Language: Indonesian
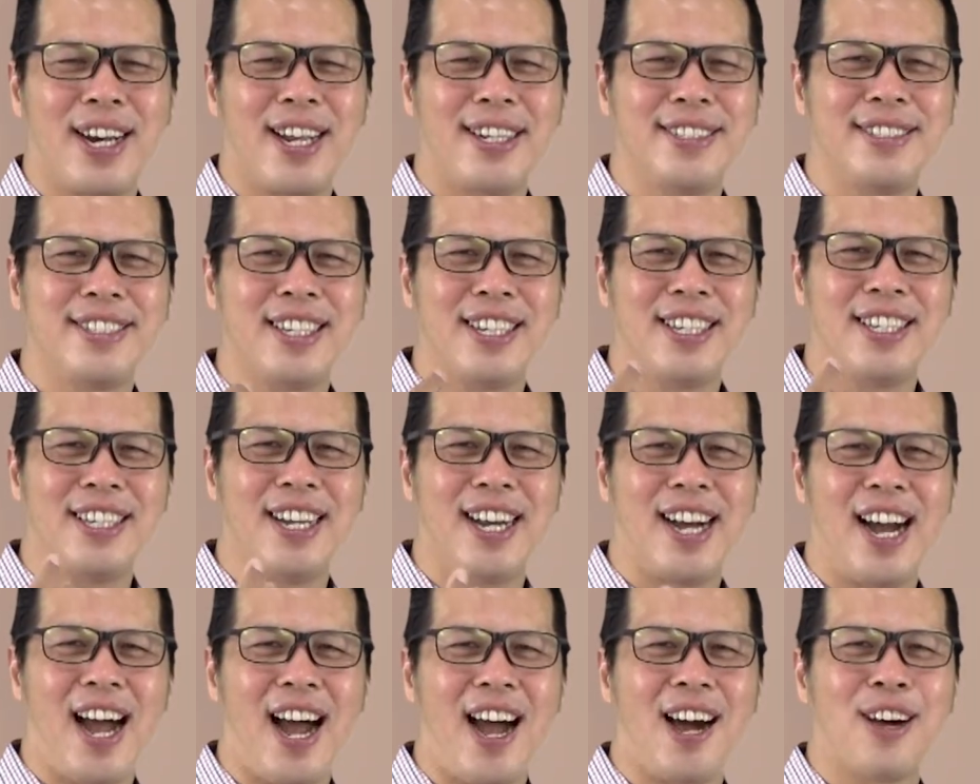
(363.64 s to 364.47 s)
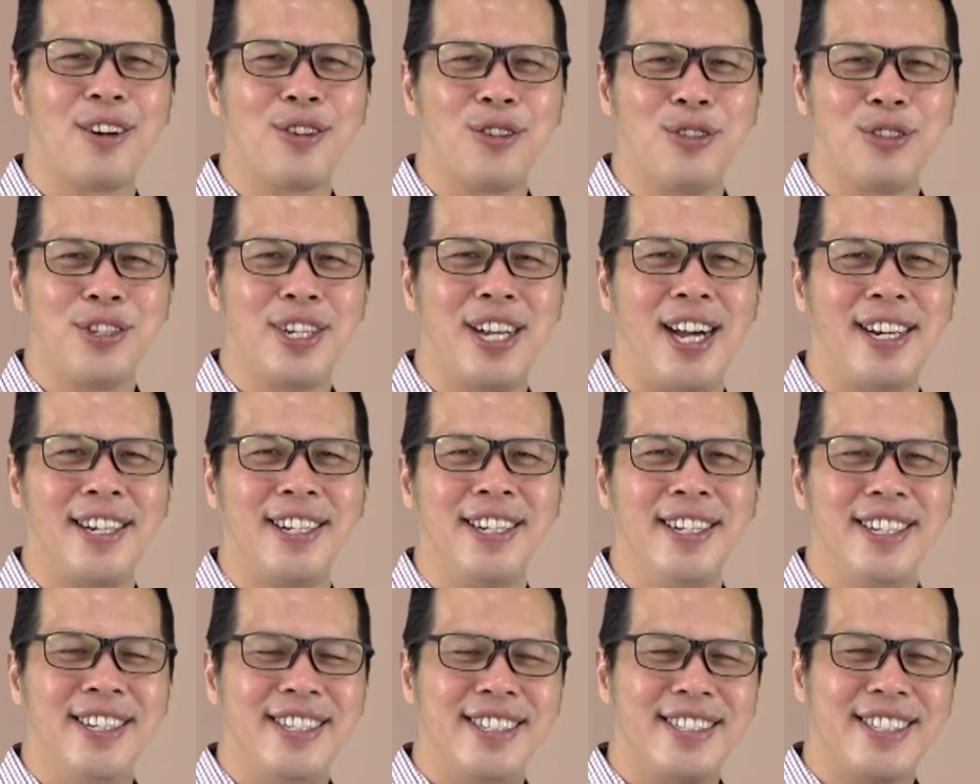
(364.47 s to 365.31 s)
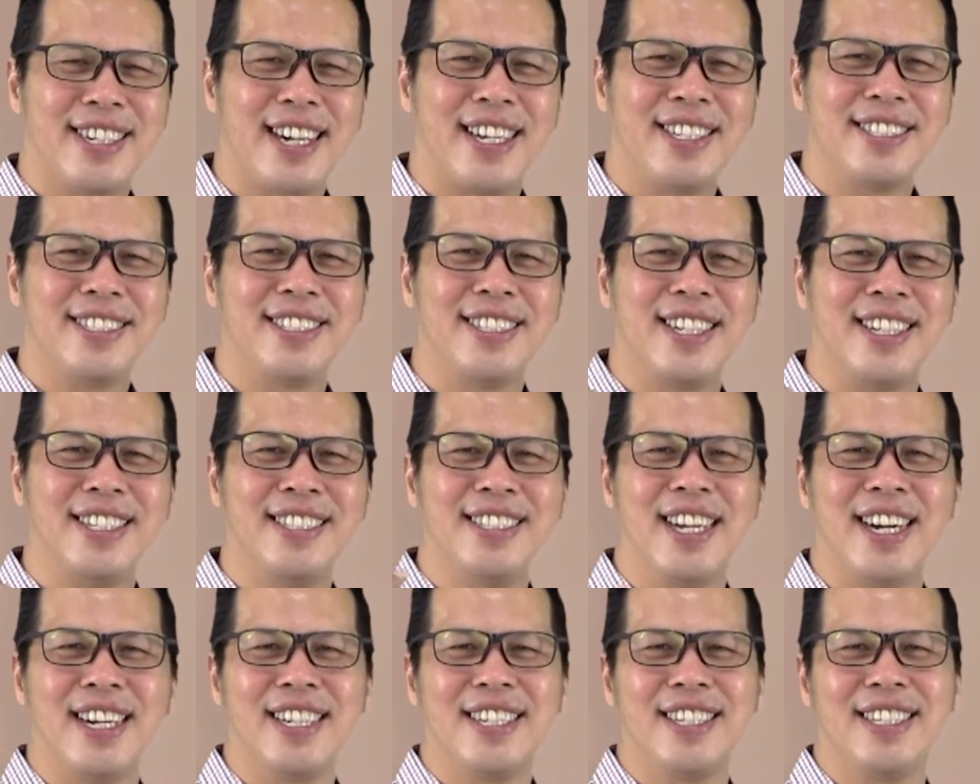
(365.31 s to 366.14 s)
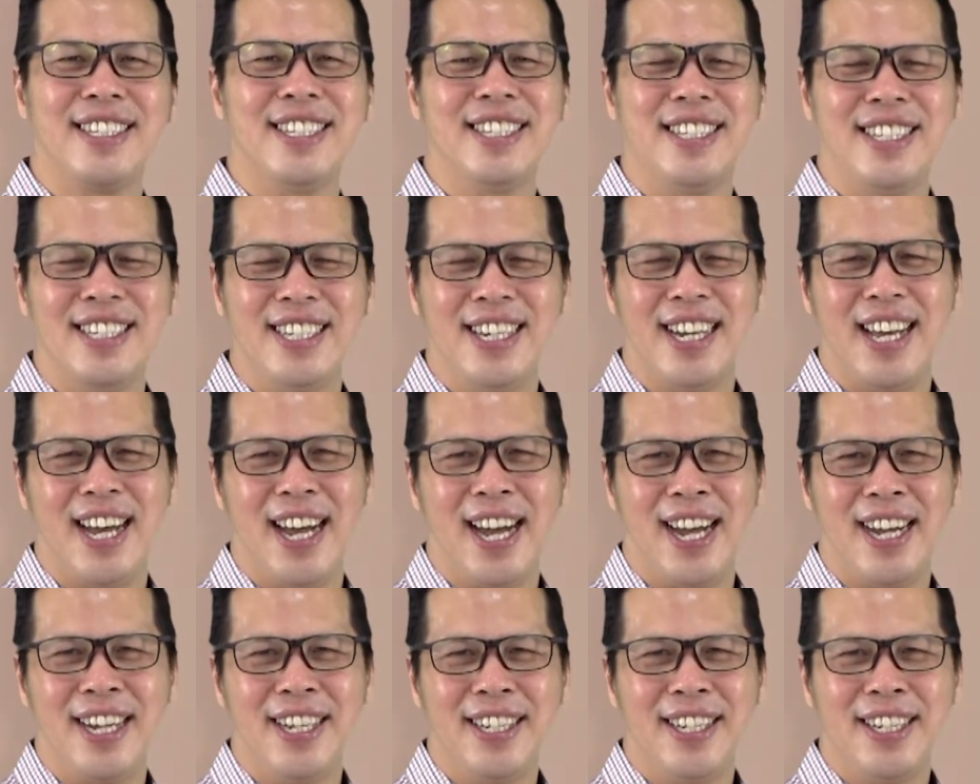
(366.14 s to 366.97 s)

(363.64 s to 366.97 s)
raja yang arogan, raja yang gila